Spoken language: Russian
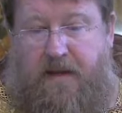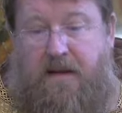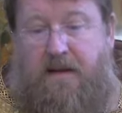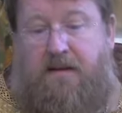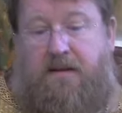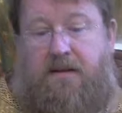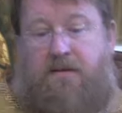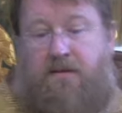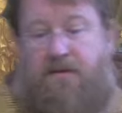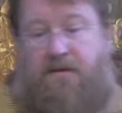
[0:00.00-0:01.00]
Или
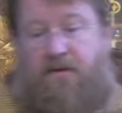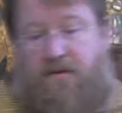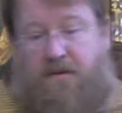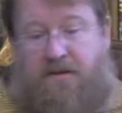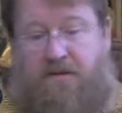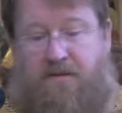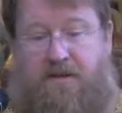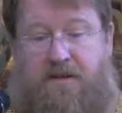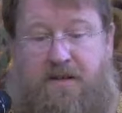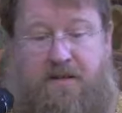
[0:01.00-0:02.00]
вот другой
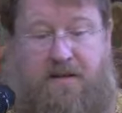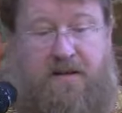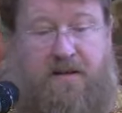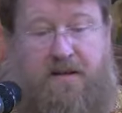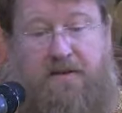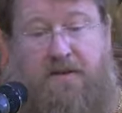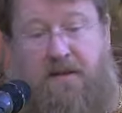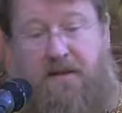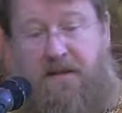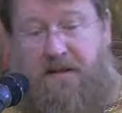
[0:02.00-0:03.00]
случай –
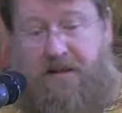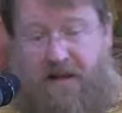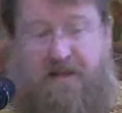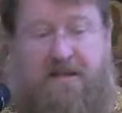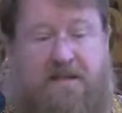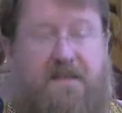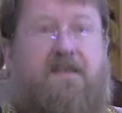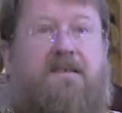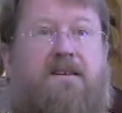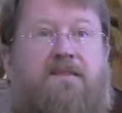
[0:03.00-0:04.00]
который также
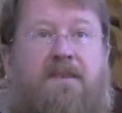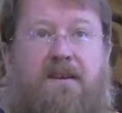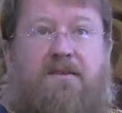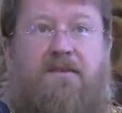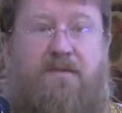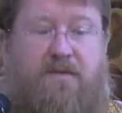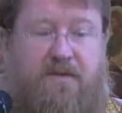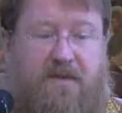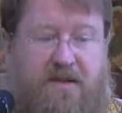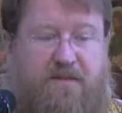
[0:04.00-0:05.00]
сказал мне о том,
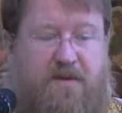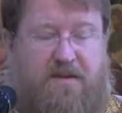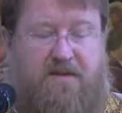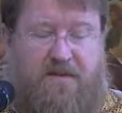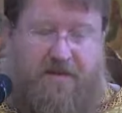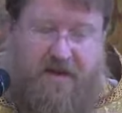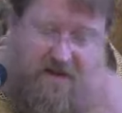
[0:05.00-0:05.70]
что Господь совсем